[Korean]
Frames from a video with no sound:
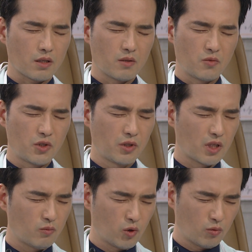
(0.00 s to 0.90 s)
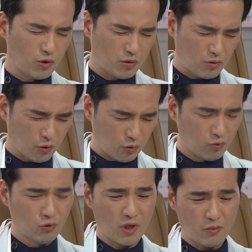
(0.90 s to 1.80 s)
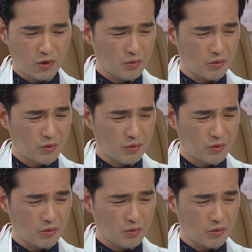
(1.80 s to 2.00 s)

임신한 몸으로 돈도 한 푼